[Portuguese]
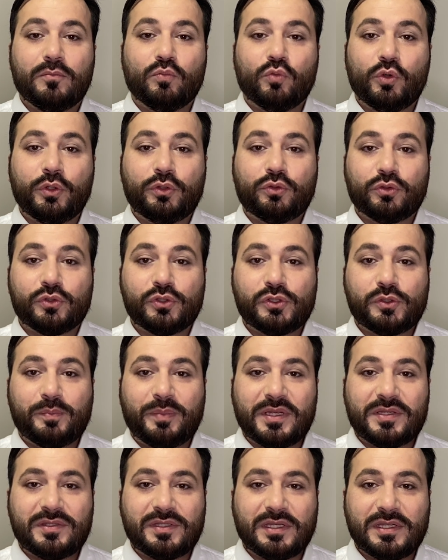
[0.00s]
Muitos
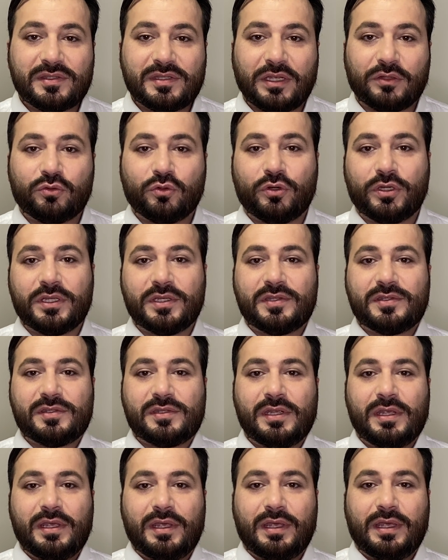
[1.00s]

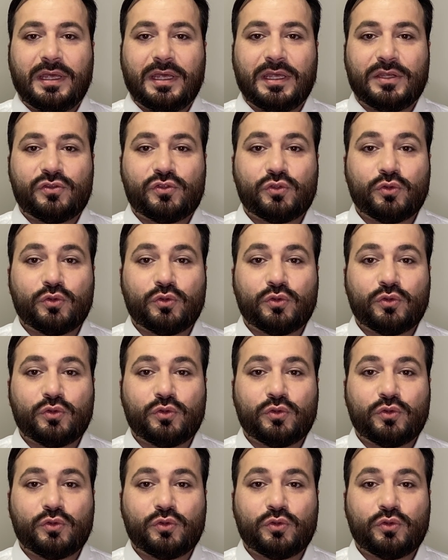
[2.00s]
pesquisadores é,